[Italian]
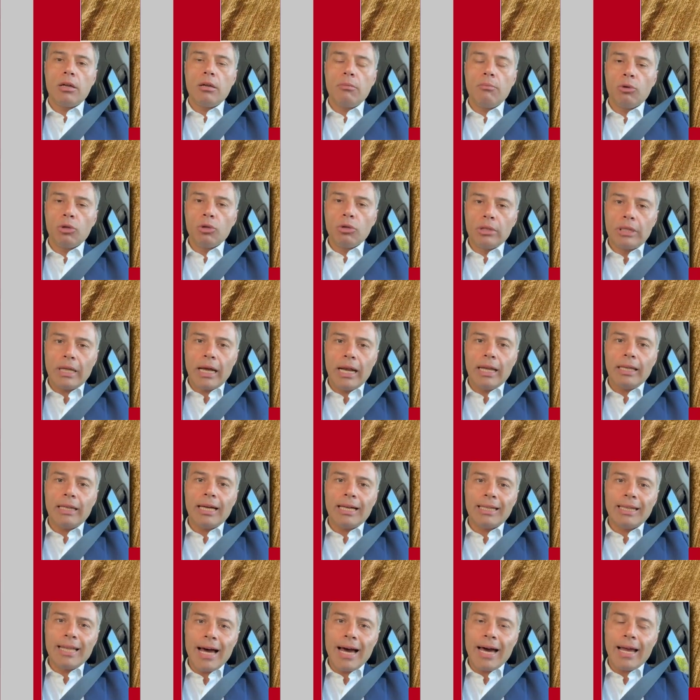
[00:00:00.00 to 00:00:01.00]
in modo tale
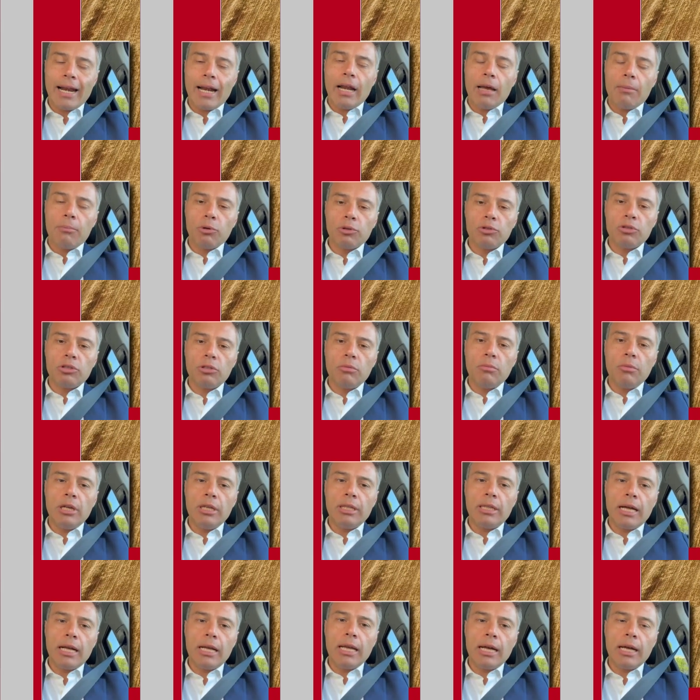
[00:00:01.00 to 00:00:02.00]
da dare la
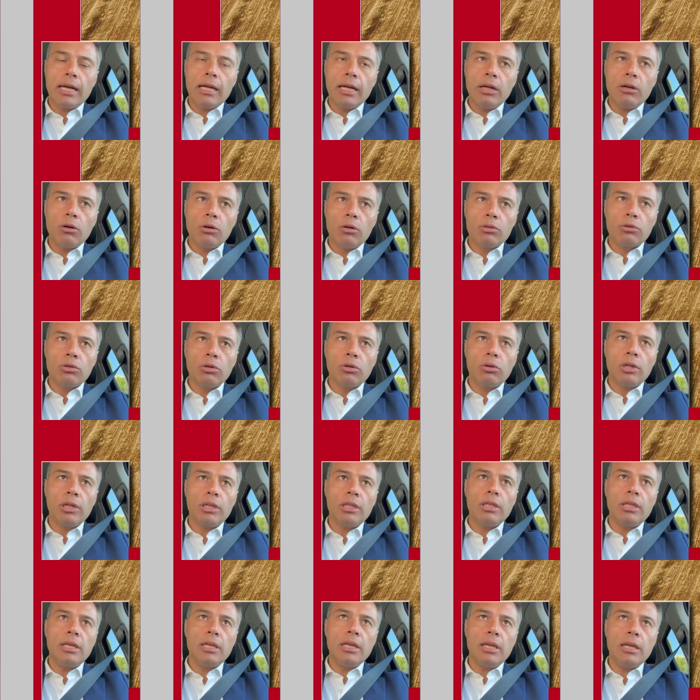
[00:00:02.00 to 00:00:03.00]
possibilità agli
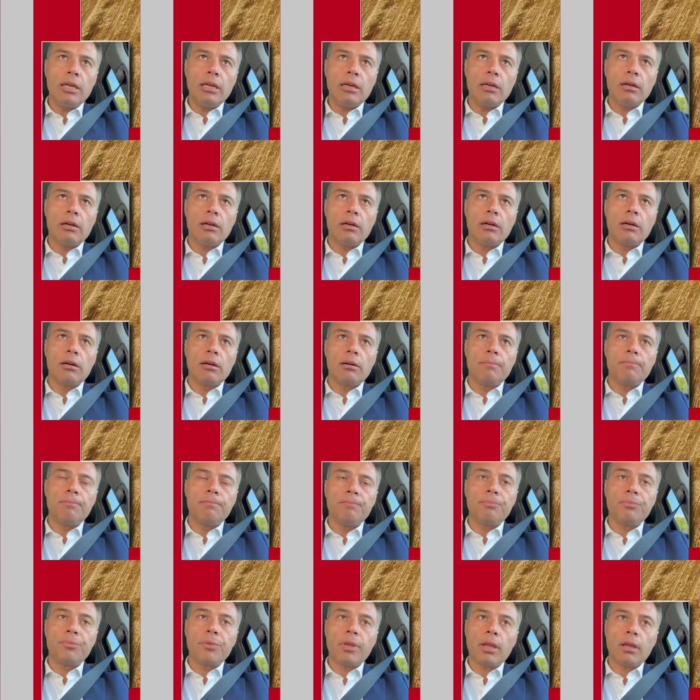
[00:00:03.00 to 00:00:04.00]
agricoltori di
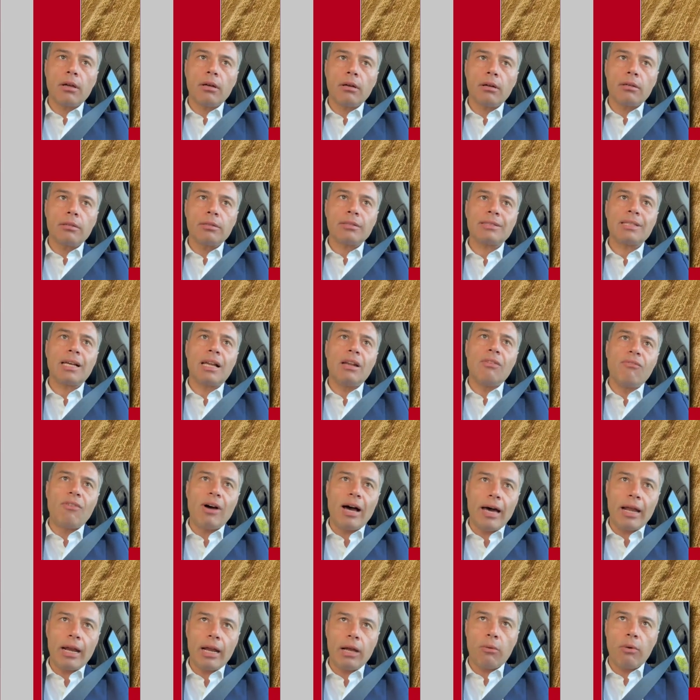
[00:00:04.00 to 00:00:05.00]
um,
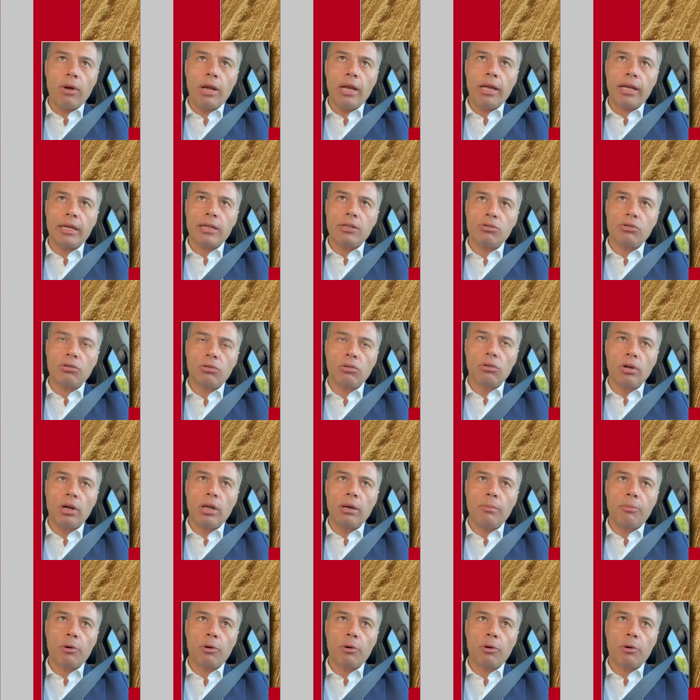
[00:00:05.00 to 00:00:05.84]
salvare quelle che sono